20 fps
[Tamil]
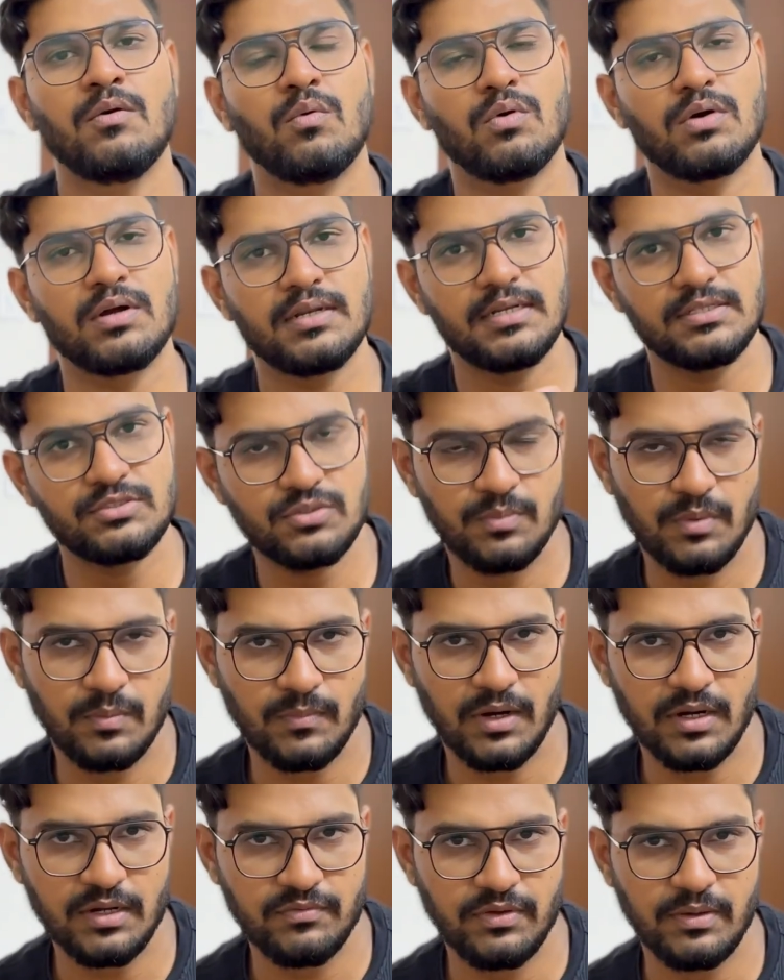உங்கள் ரெஷ்யூமை
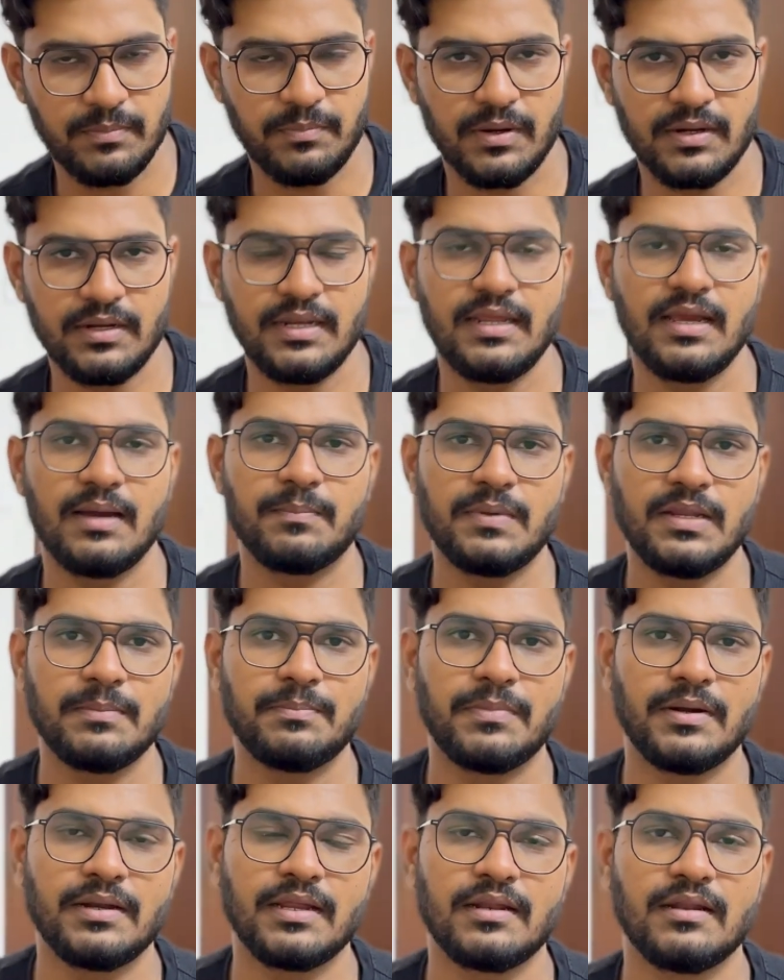மாடிஃபை பண்ணி அப்ளை
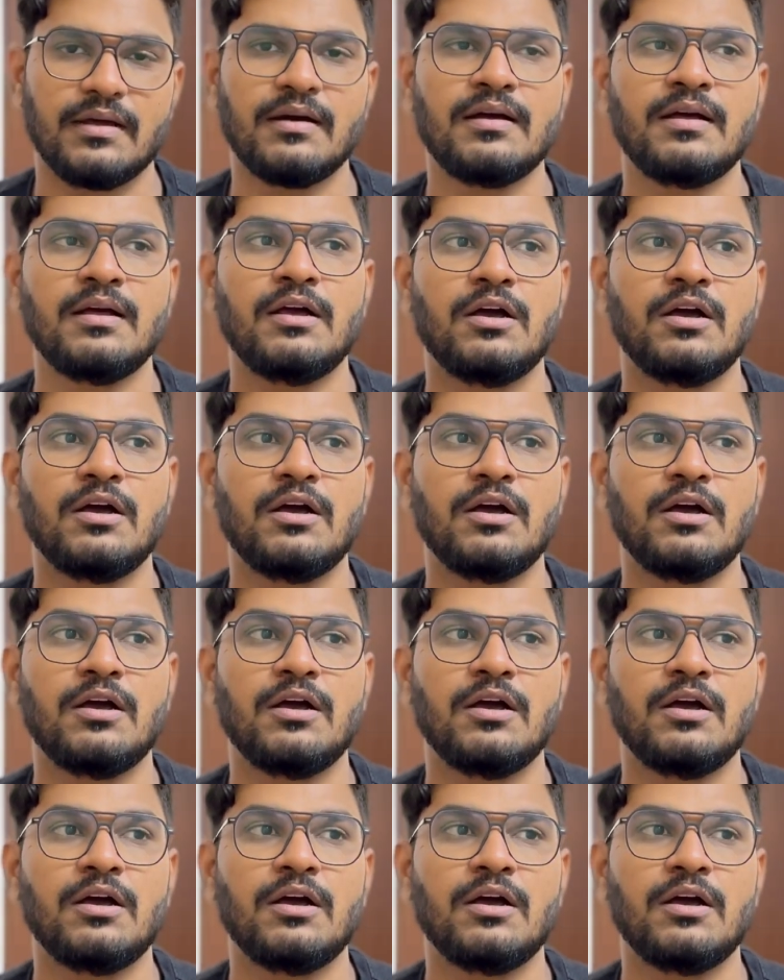பண்ணிங்கன்னா